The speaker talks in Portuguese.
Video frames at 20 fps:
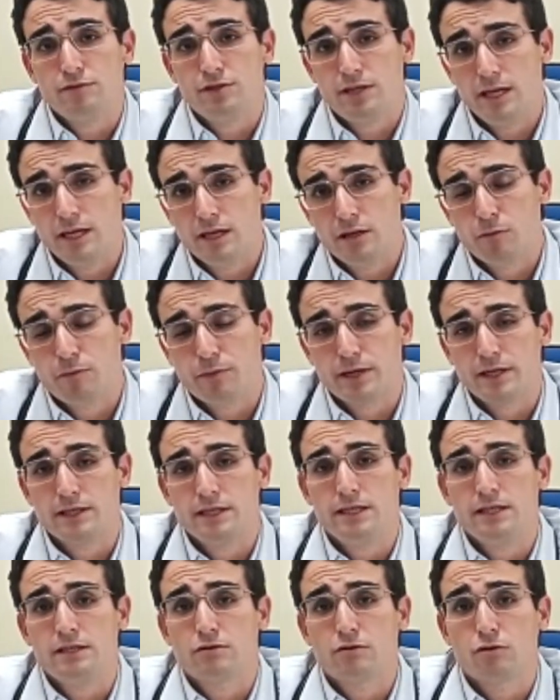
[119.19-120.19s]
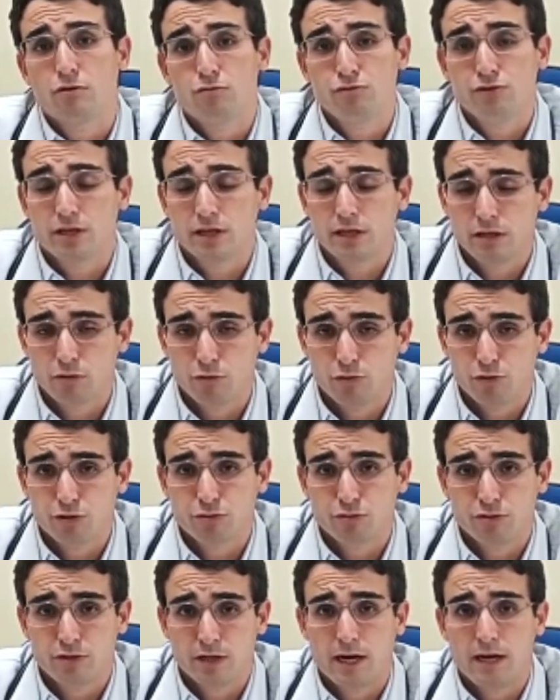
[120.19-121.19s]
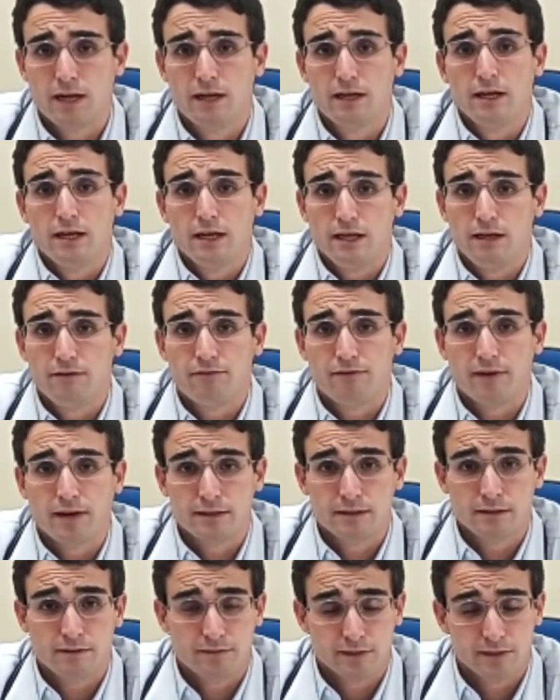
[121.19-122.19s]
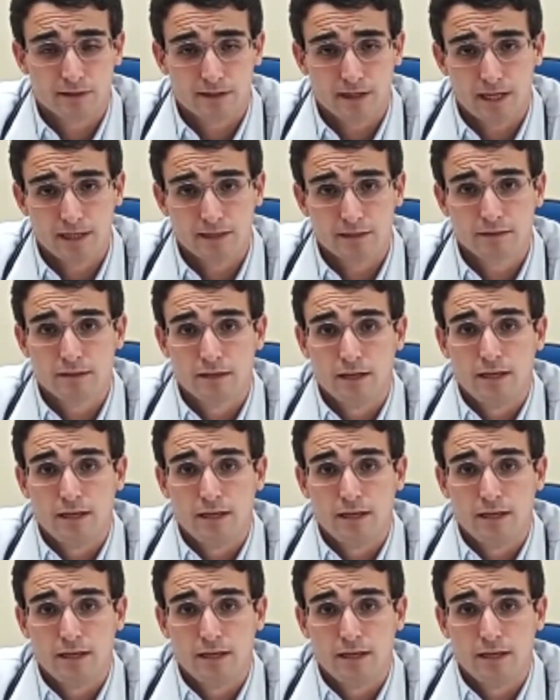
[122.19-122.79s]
chegam para a gente com o diagnóstico já em fases avançadas,